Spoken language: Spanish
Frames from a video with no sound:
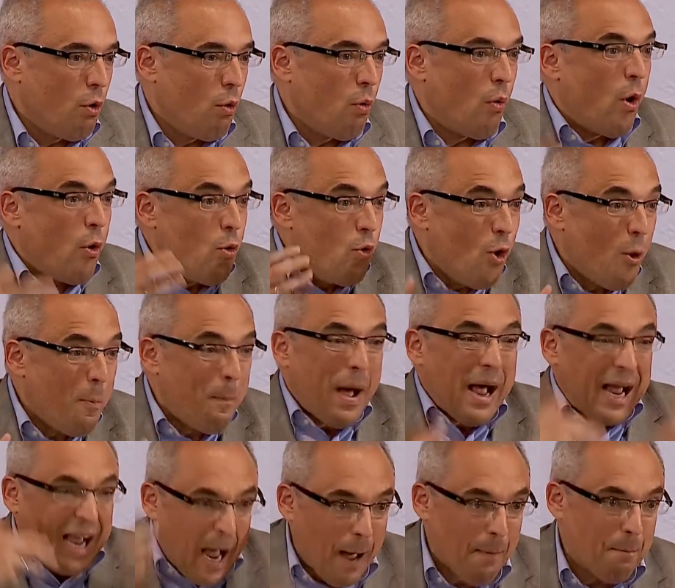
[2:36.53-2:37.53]
O
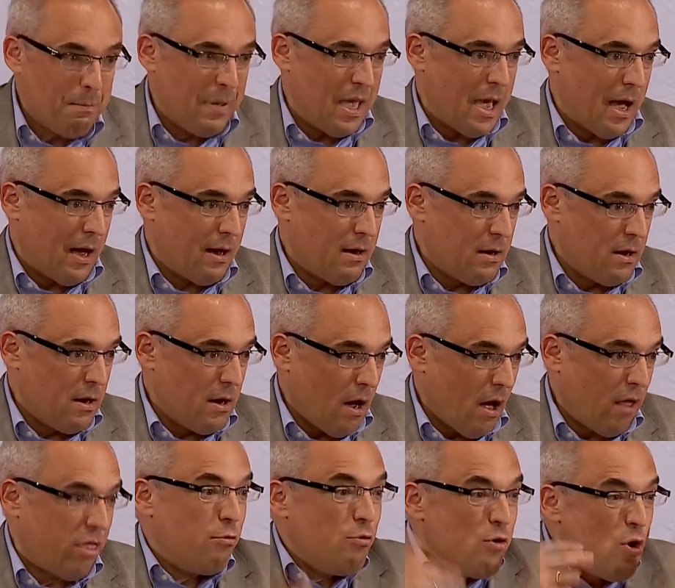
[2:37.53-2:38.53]
Europa cambia
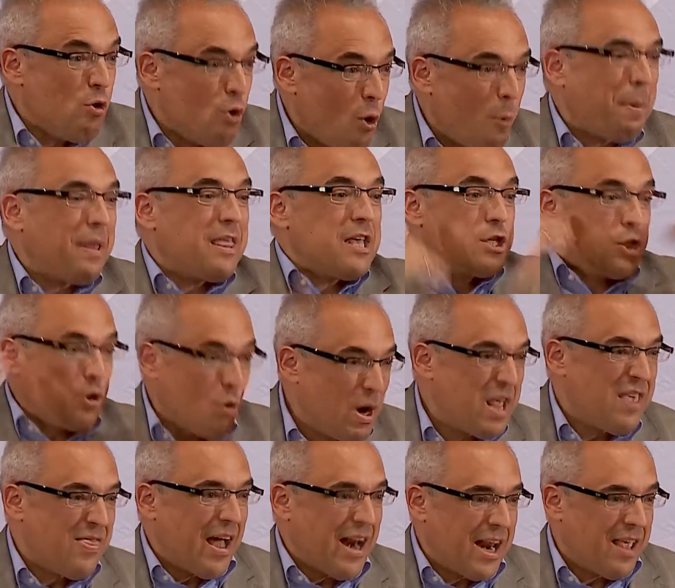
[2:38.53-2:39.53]
hace una Europa de
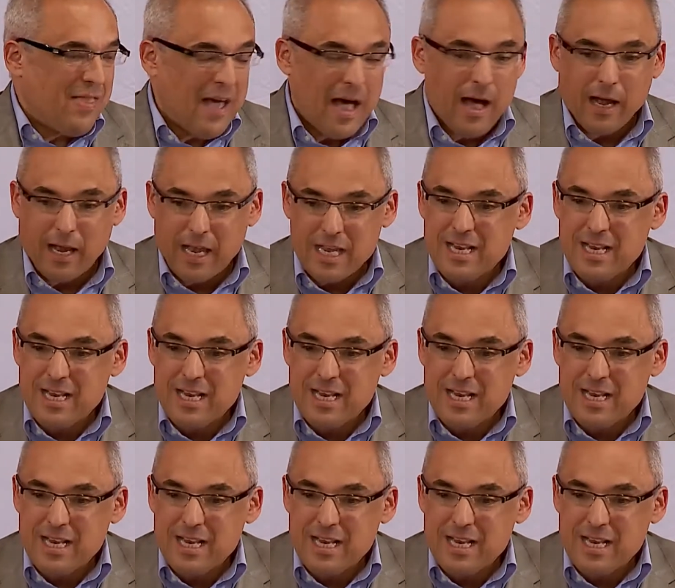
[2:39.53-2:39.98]
solidaridad,